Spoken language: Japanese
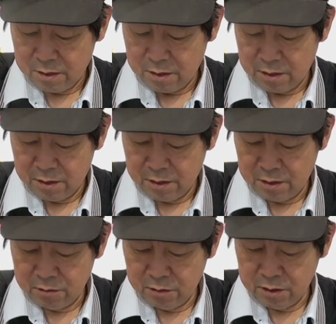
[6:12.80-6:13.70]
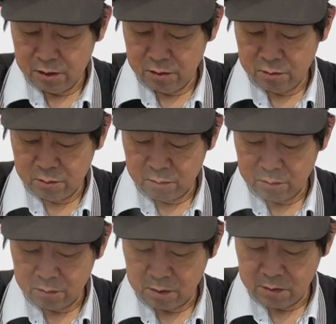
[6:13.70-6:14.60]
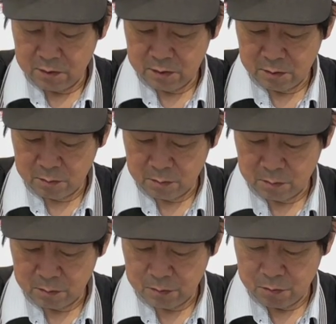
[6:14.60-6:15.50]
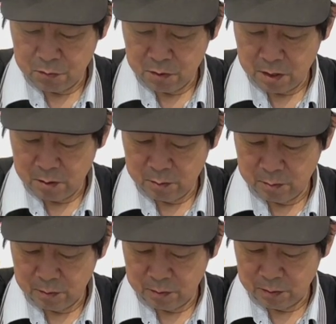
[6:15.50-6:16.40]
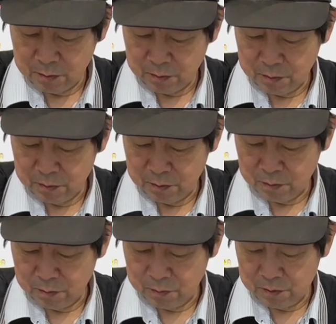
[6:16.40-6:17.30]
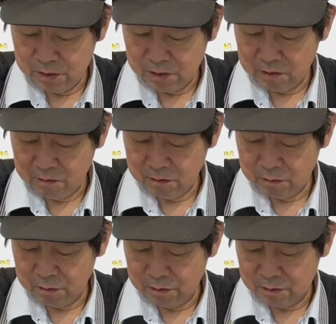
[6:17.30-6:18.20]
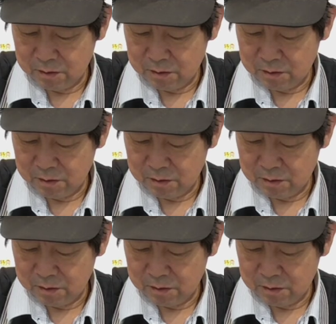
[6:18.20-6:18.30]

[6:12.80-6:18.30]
えー、濡れてるとこと乾いてるとこの境界部分の内側といっ